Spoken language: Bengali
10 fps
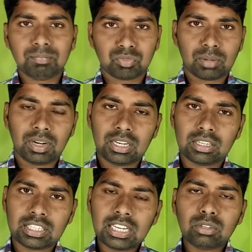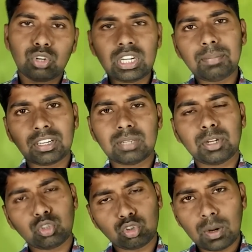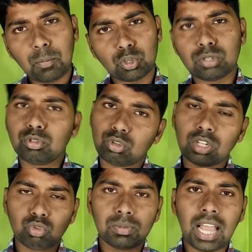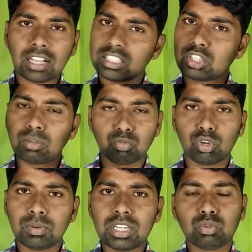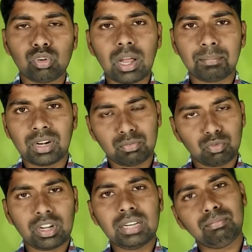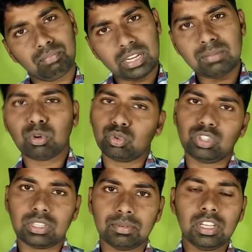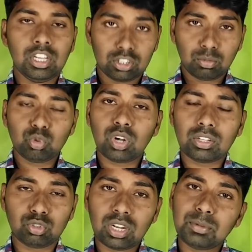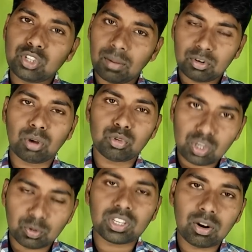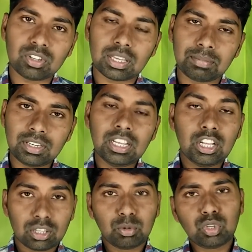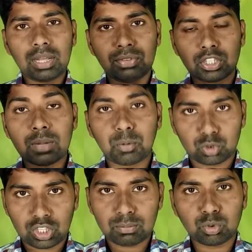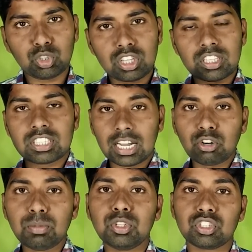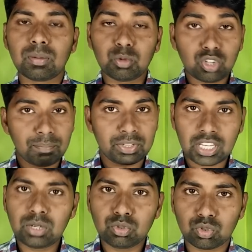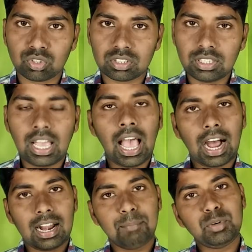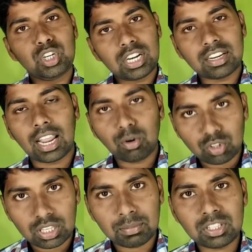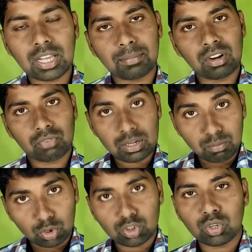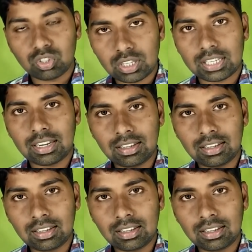মানে টেন টোয়েন্টি পার্সেন্ট মানে যতটা প্রয়োজন হবে ততটা তুলবেন একসাথে সব তুলবেন না তুললে আপনার প্রোফাইলে ফ্লেম বন্ধ হয়ে যাবে তো বন্ধুরা যদি এই বিষয়ে আপনারা অবশ্যই পরীক্ষা করে দেখবেন তো বন্ধুরা এই ভিডিওটা প্রত্যেক বন্ধুর সাথে শেয়ার করবেন যেসব বন্ধুরা ভিগে ইউজ করছে আর আপনিও এটা ট্রাই করে দেখবেন যে আপনার ফ্লেম বন্ধ হচ্ছে কি না